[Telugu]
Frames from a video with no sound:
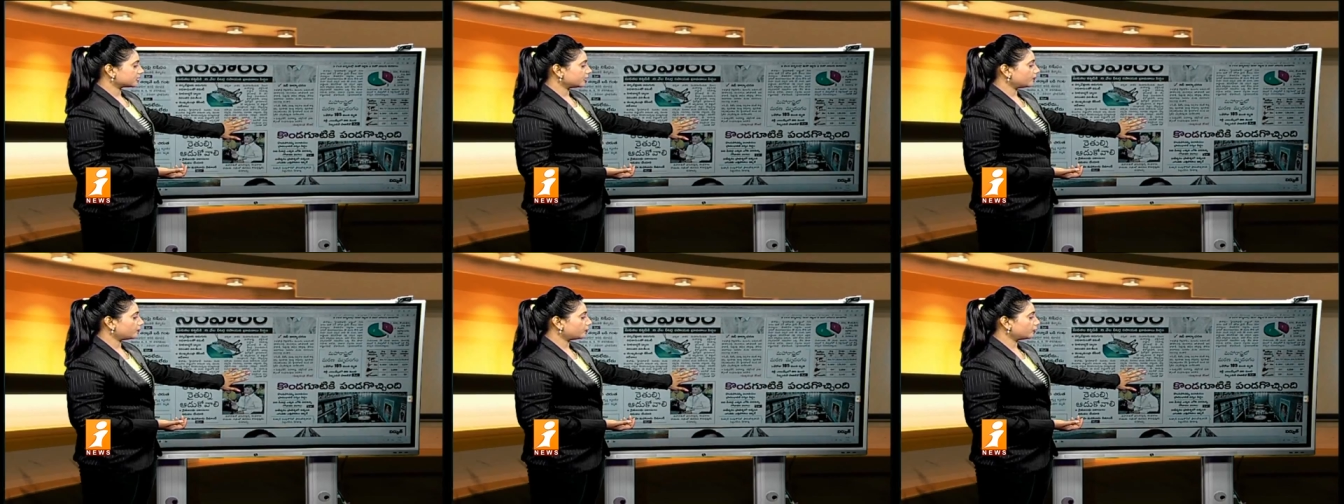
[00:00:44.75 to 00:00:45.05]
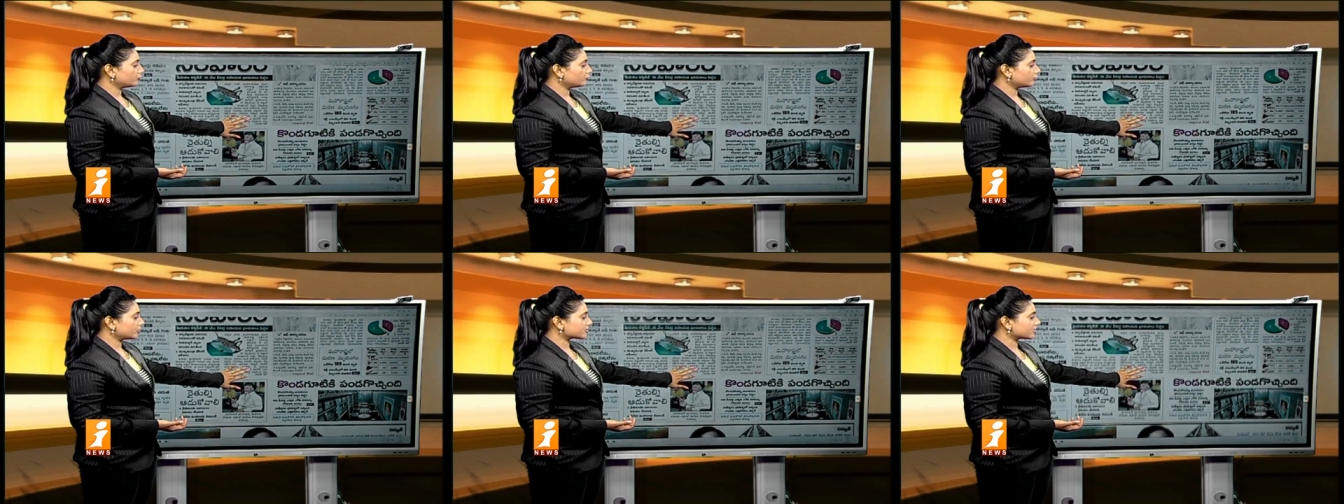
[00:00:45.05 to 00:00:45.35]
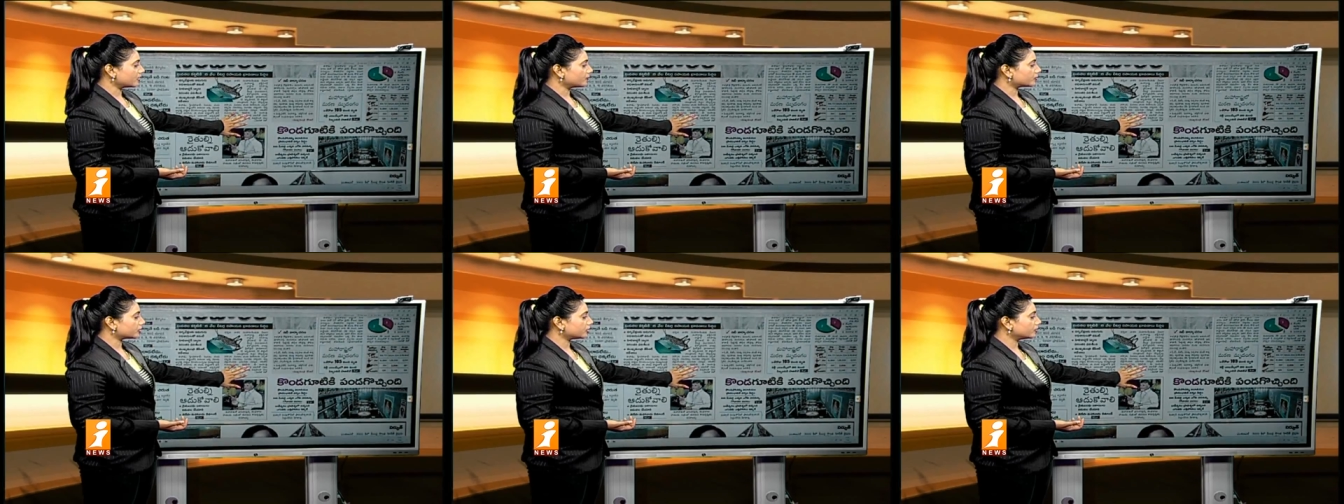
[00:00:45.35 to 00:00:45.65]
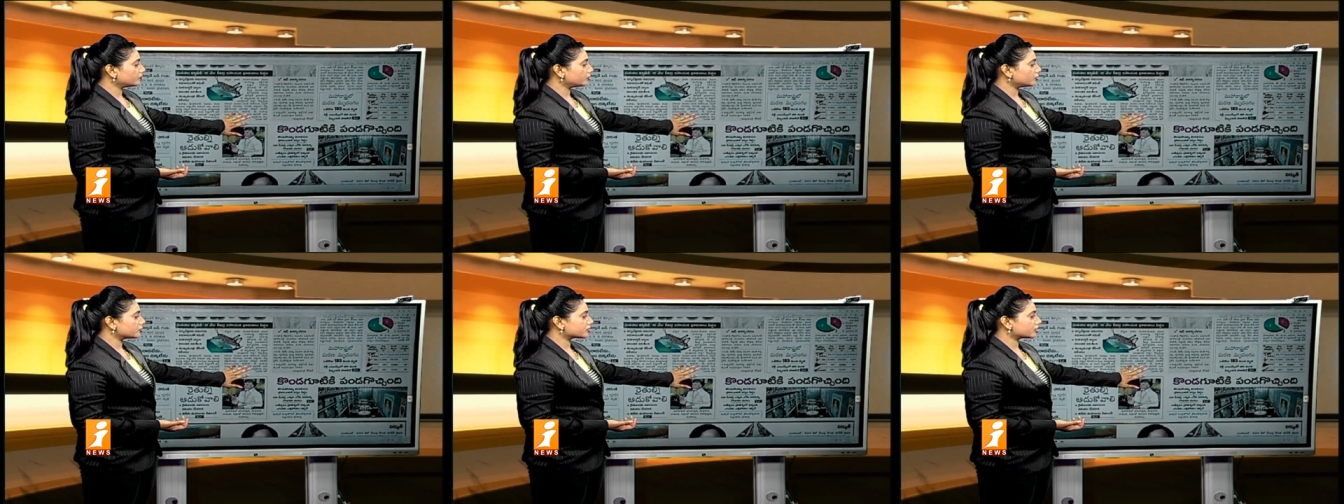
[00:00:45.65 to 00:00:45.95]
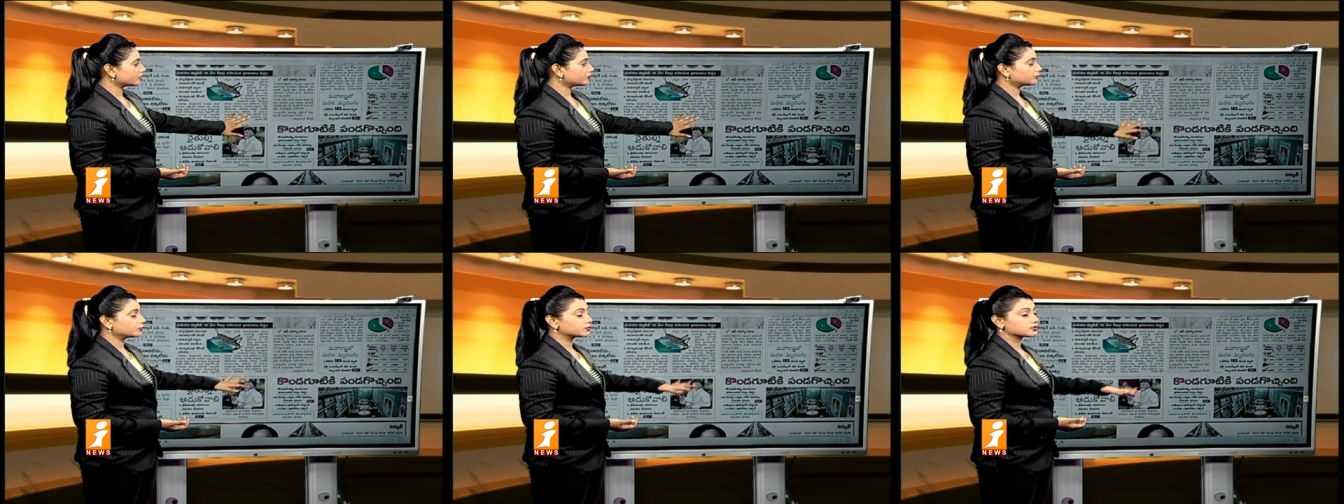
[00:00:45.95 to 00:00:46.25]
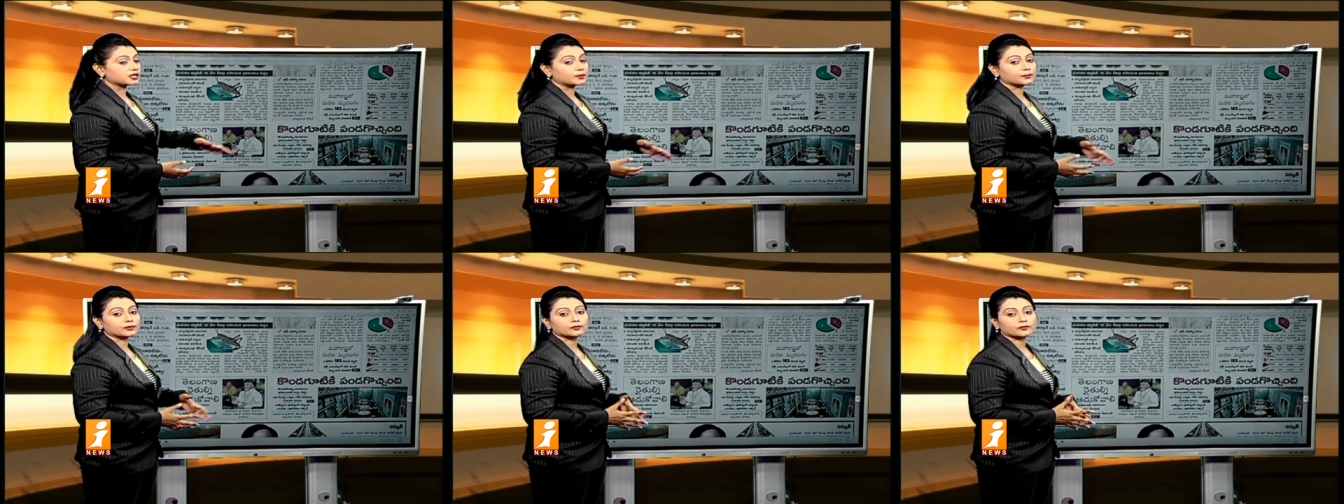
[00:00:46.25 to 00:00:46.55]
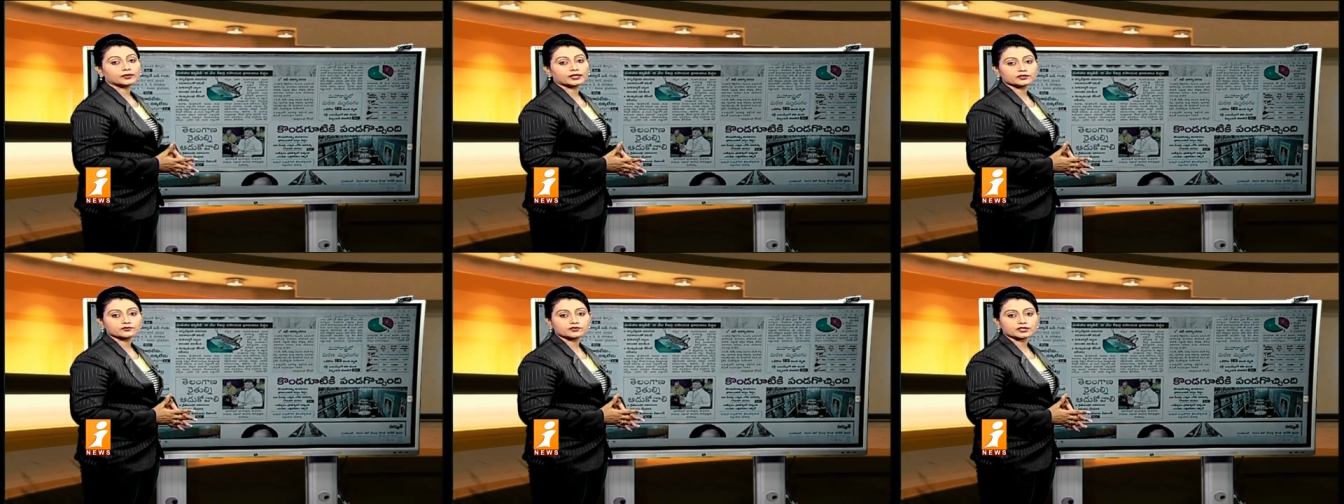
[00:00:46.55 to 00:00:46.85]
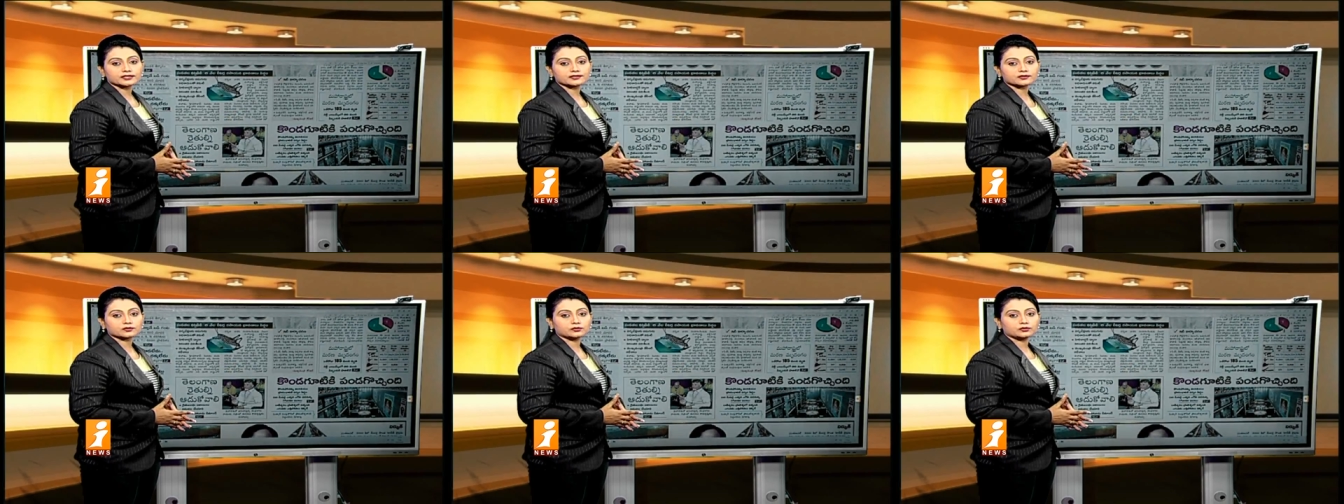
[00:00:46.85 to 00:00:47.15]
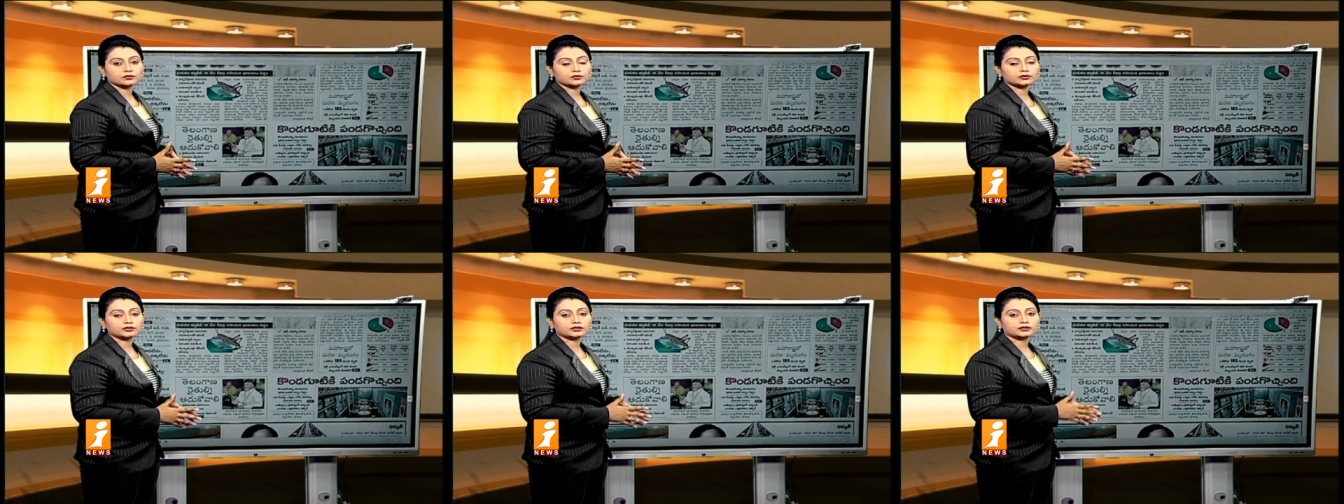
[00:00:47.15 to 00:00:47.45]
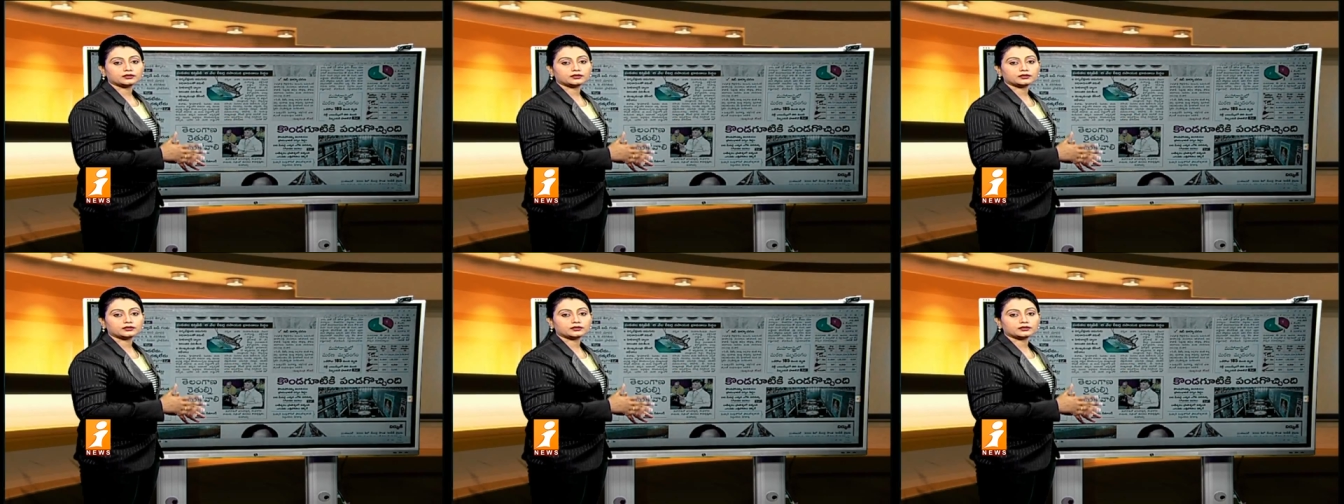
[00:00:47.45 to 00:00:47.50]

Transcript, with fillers: ఎప్పుడు కూడా సంప్రదింపులు జరుపుతూ సమన్వయం చేసుకుంటూ